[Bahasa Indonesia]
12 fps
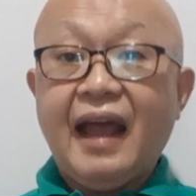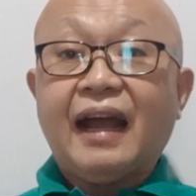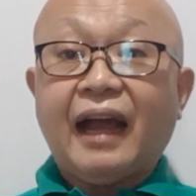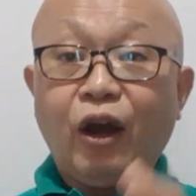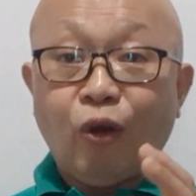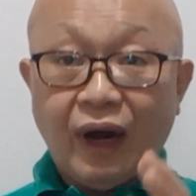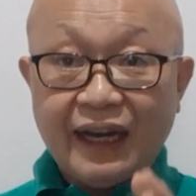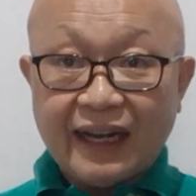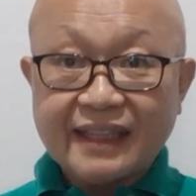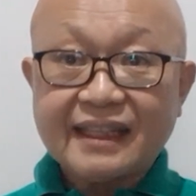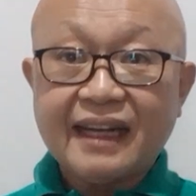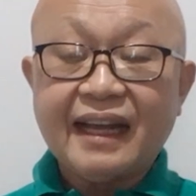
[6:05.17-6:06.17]
Kalau ada
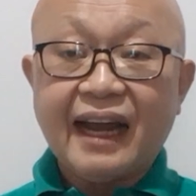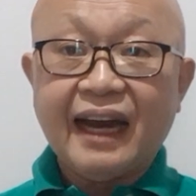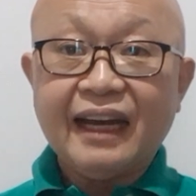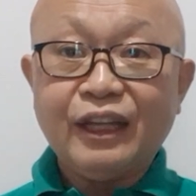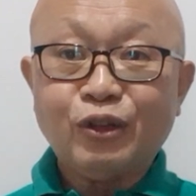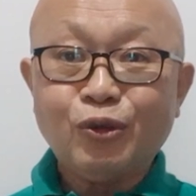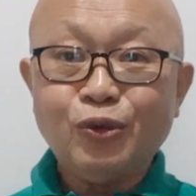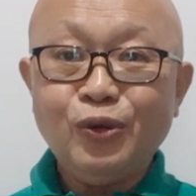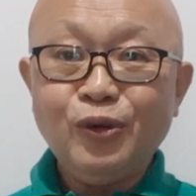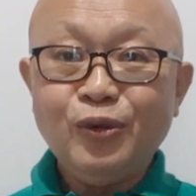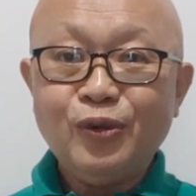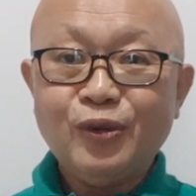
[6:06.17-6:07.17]
kesadaran
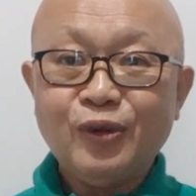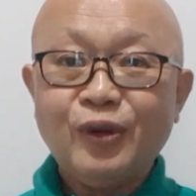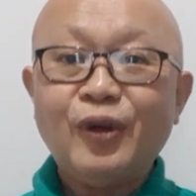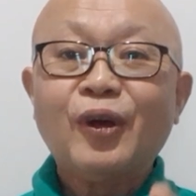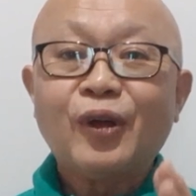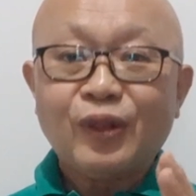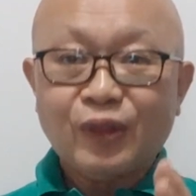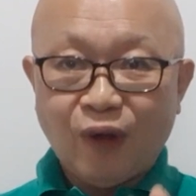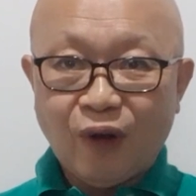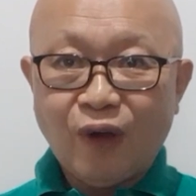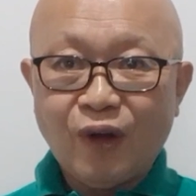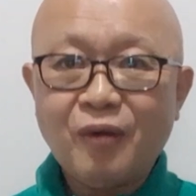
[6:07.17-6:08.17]
itu,
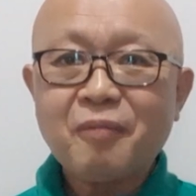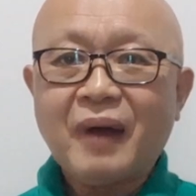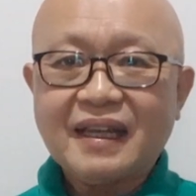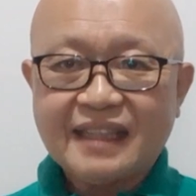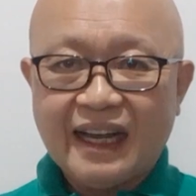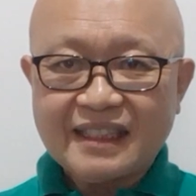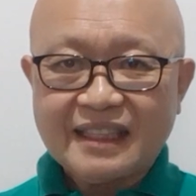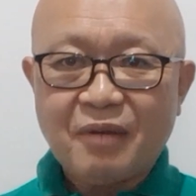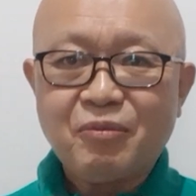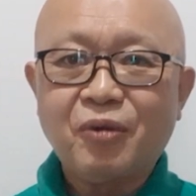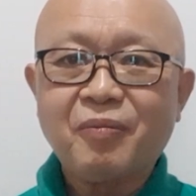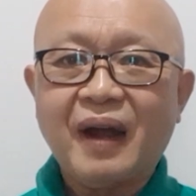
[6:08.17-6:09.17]
tolong pasang
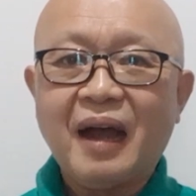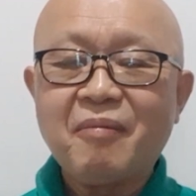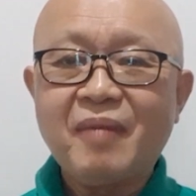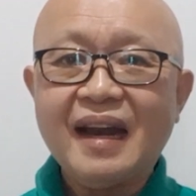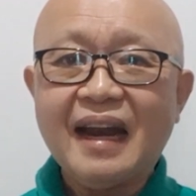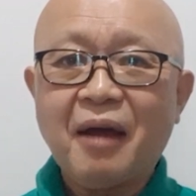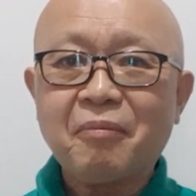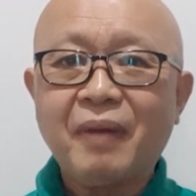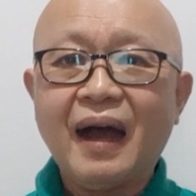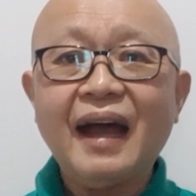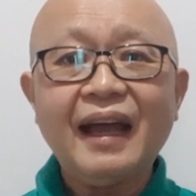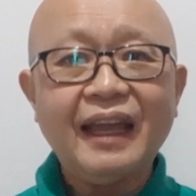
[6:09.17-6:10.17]
sabuk pengaman
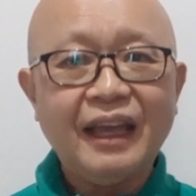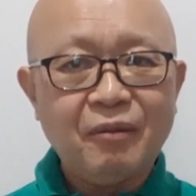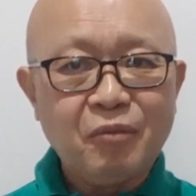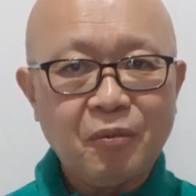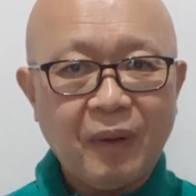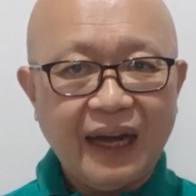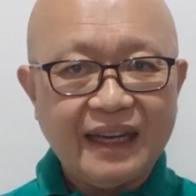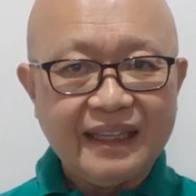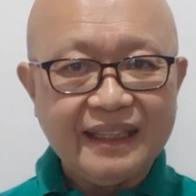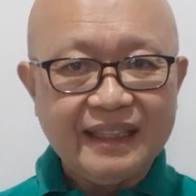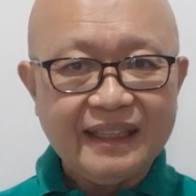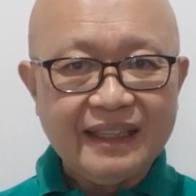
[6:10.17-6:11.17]
apa ilmu padi.
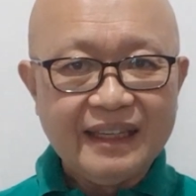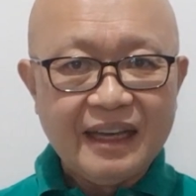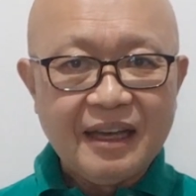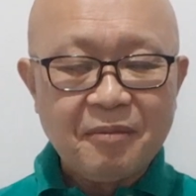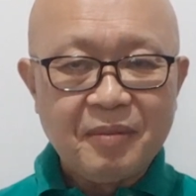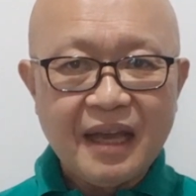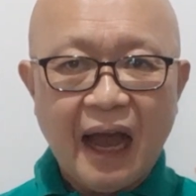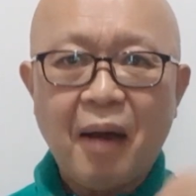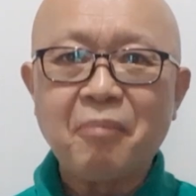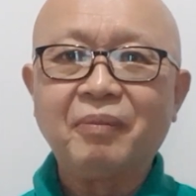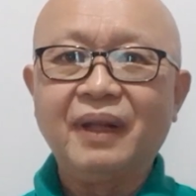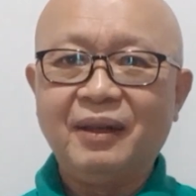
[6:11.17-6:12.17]
Be
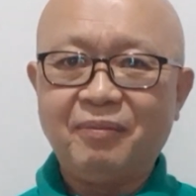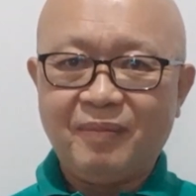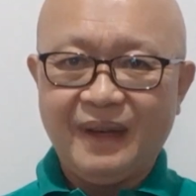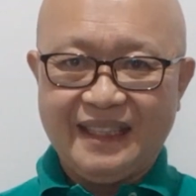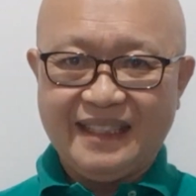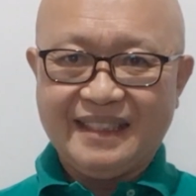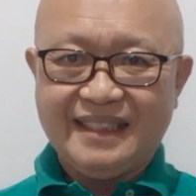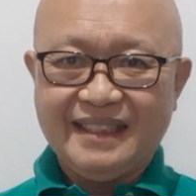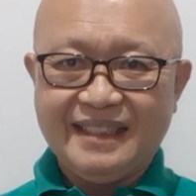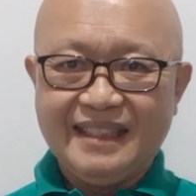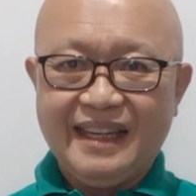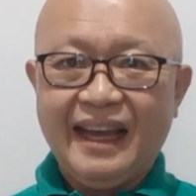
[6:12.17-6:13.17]
humble please.
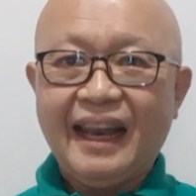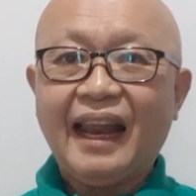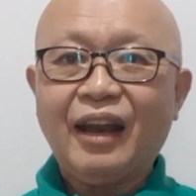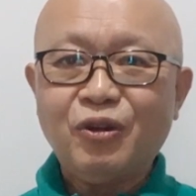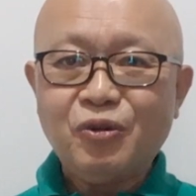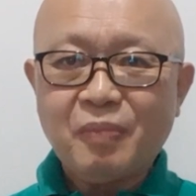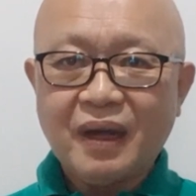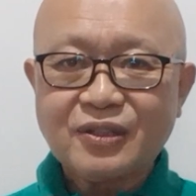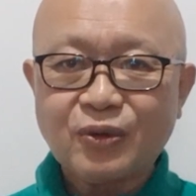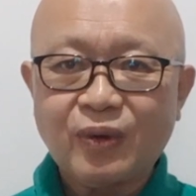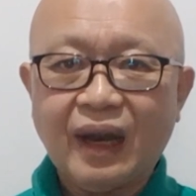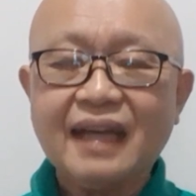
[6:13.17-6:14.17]
Lalu
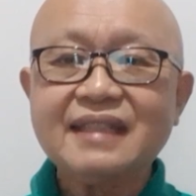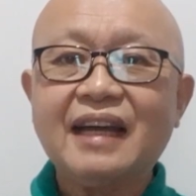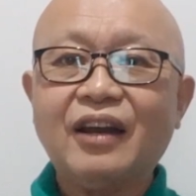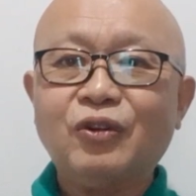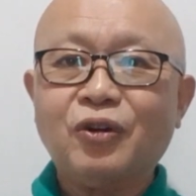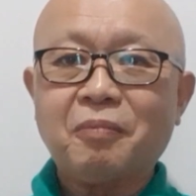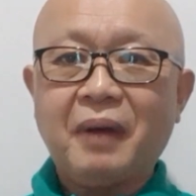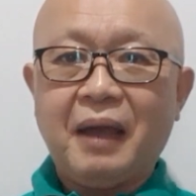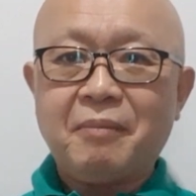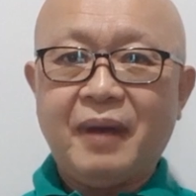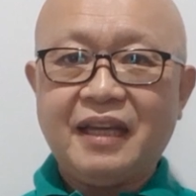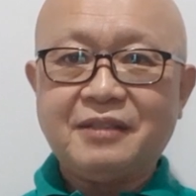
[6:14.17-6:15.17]
masuklah jalur
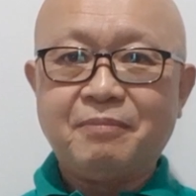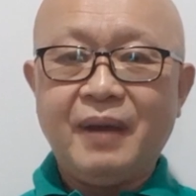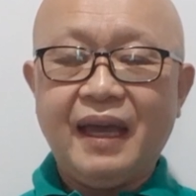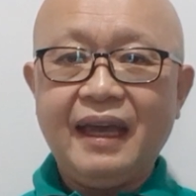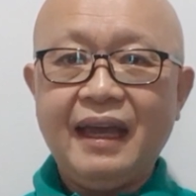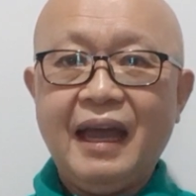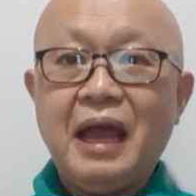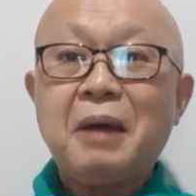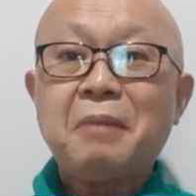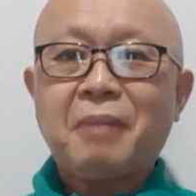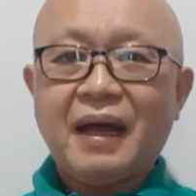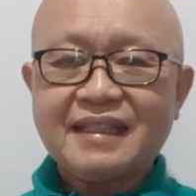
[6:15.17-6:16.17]
PMSB,
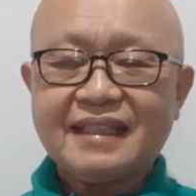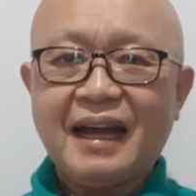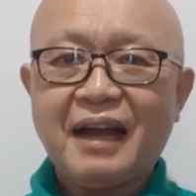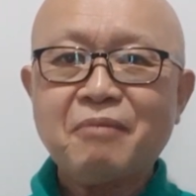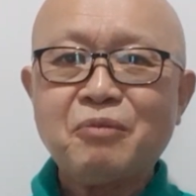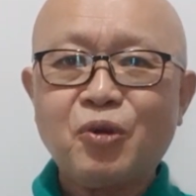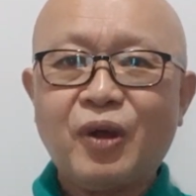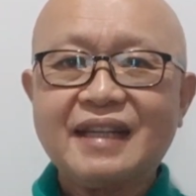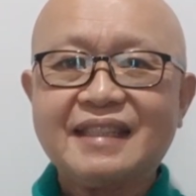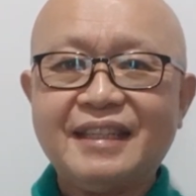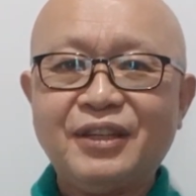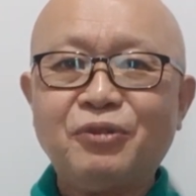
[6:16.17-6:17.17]
pasang muka
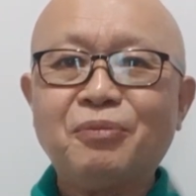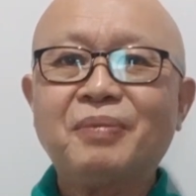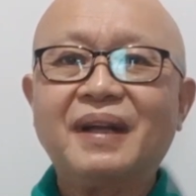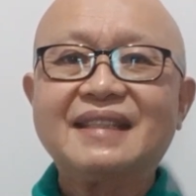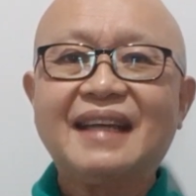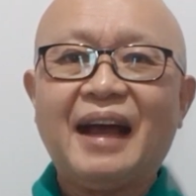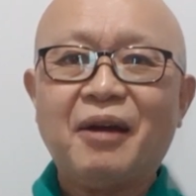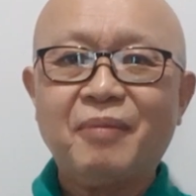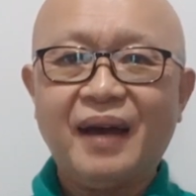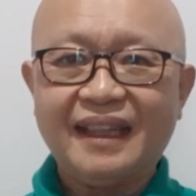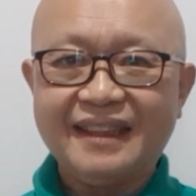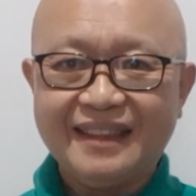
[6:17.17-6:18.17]
senyum
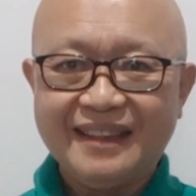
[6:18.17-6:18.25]
bersahabat.